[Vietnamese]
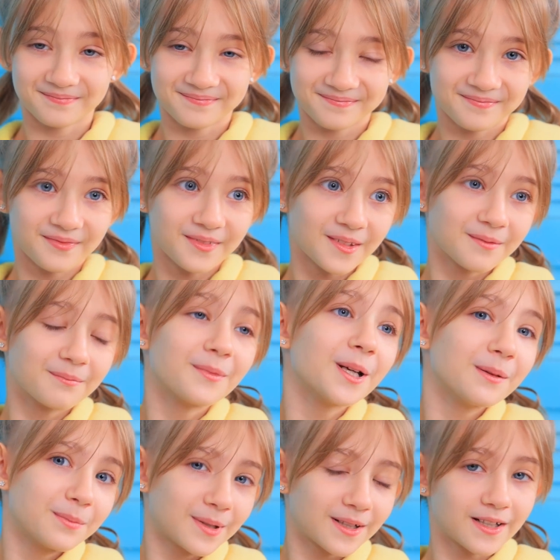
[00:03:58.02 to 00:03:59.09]
cho ai vậy?
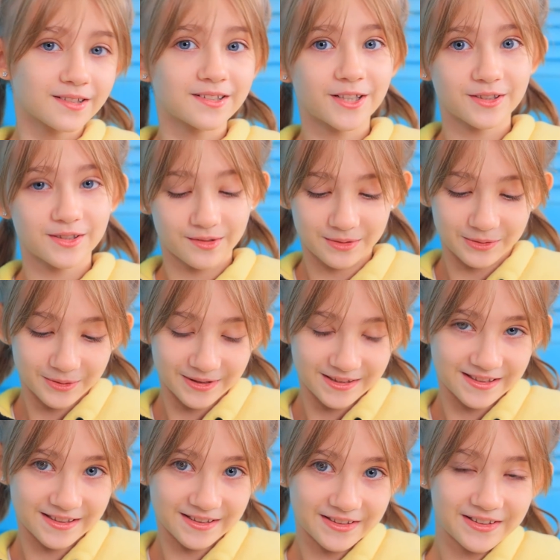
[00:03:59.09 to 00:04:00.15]
Hôm nay là sinh
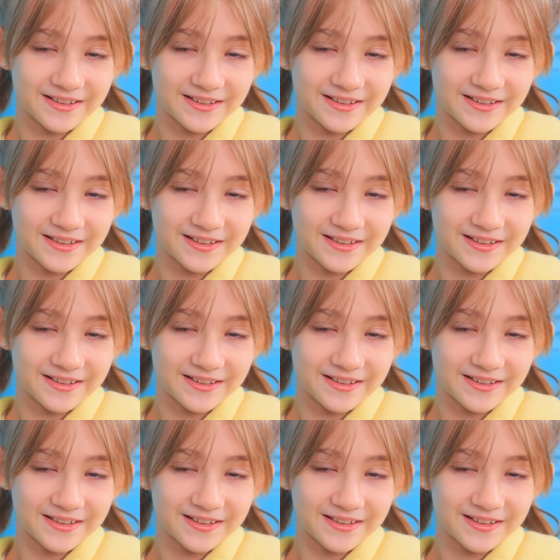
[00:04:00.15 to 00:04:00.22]
nhật hai